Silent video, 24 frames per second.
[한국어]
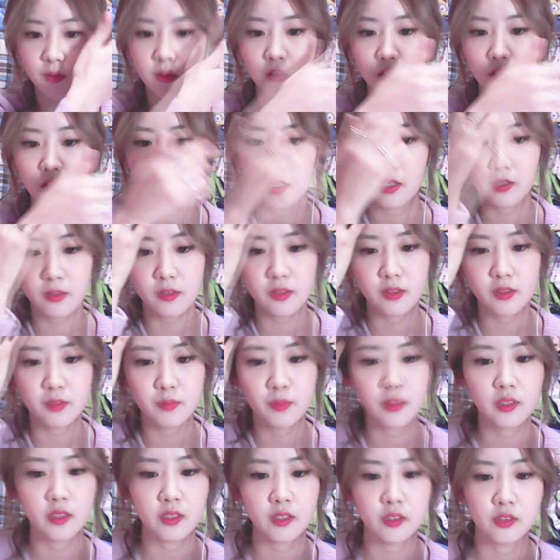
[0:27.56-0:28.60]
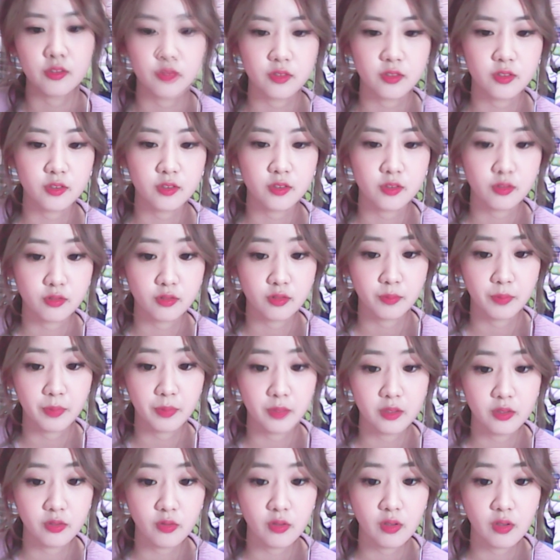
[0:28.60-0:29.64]
화요일마다 주기적으로
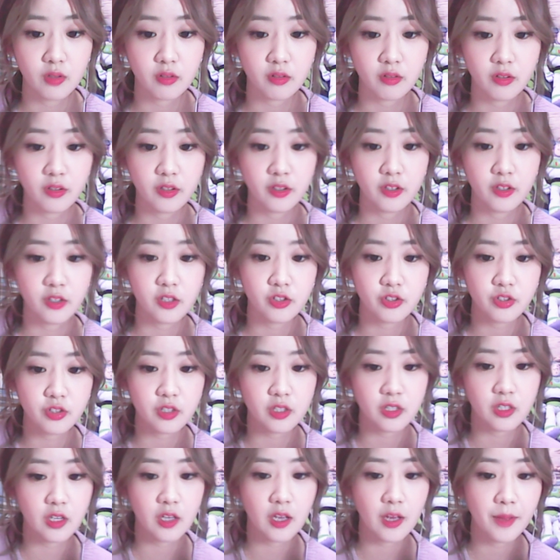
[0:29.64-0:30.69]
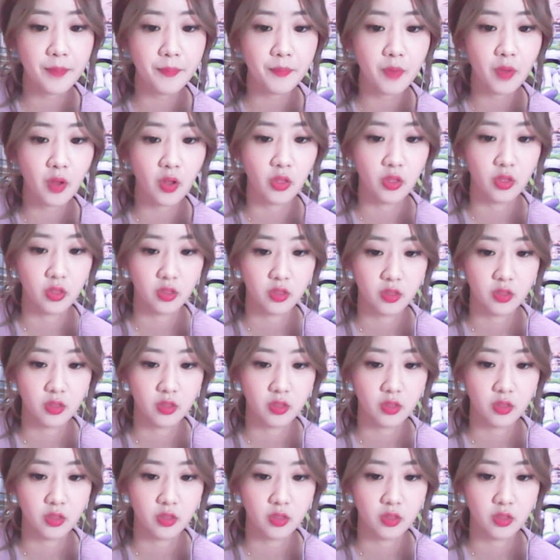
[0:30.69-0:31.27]
방송할 거예요. 일주일에 한 번.